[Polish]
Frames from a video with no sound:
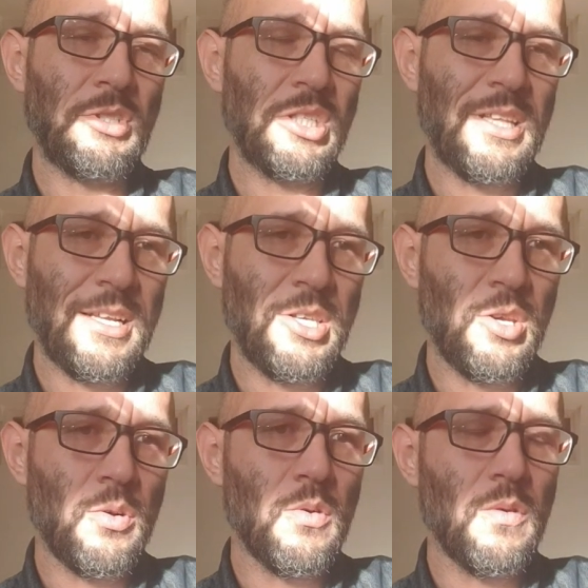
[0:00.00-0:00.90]
przy
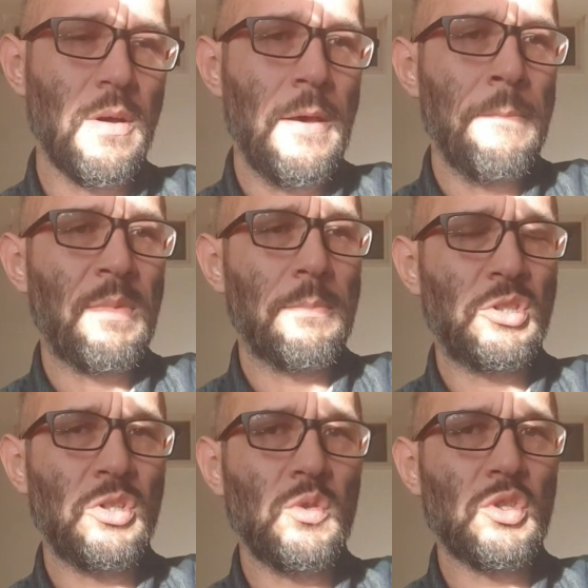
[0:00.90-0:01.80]
treningu,
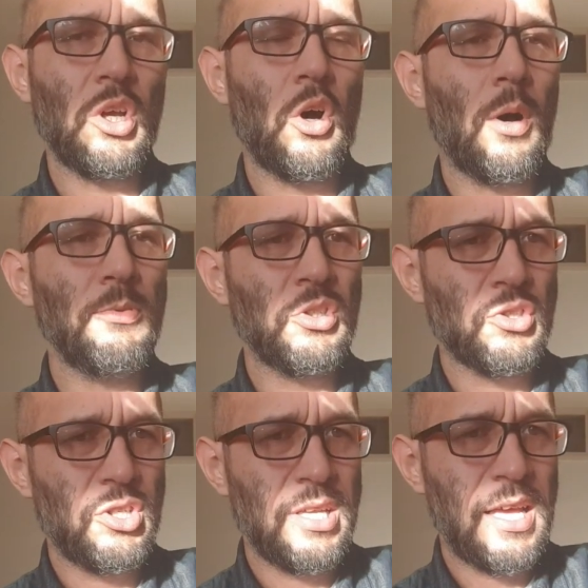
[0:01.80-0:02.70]
przy dużych
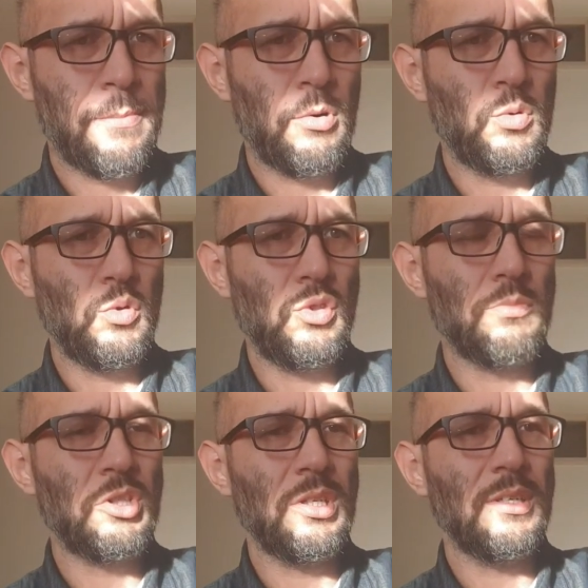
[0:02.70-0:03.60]
obciążeniach tłudziu,
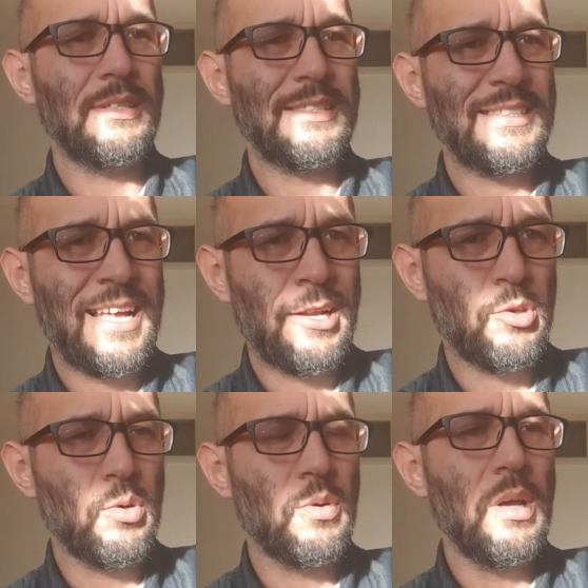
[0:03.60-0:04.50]
przy
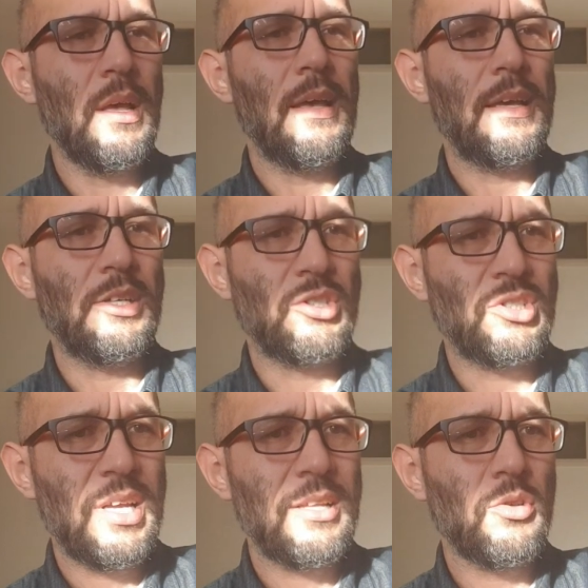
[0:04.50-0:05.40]
staniu,
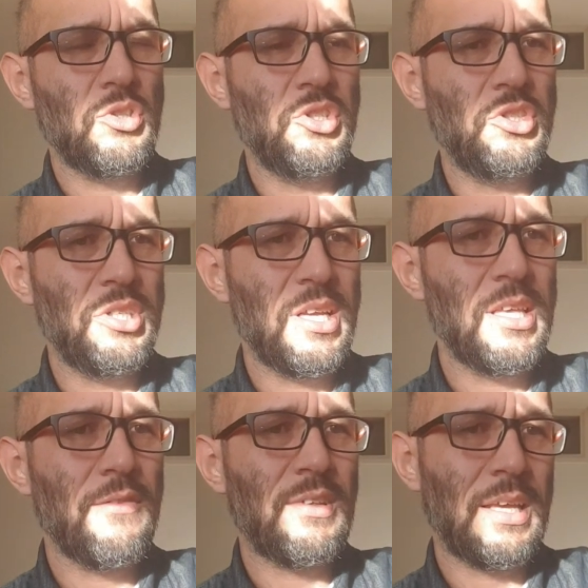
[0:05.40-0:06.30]
że to
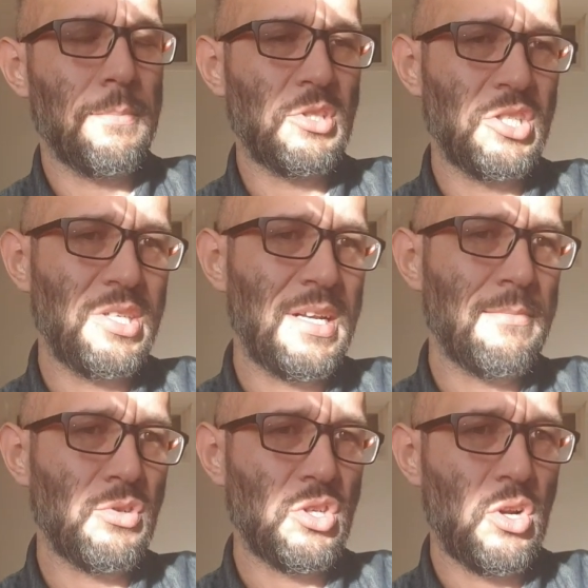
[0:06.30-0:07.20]
ciśnienie w takim przedziale
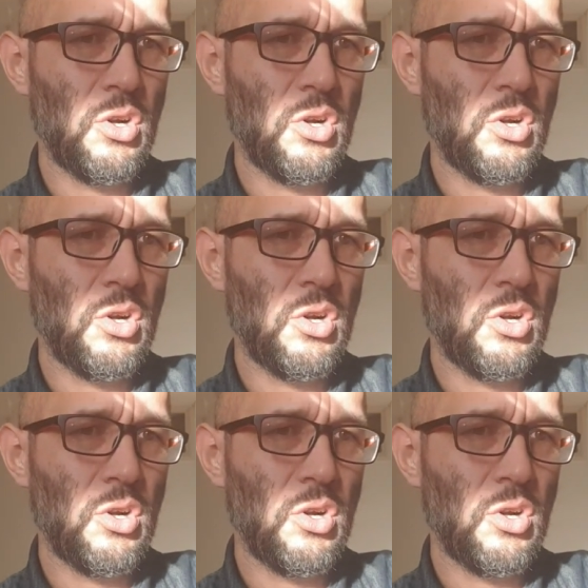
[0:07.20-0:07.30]
może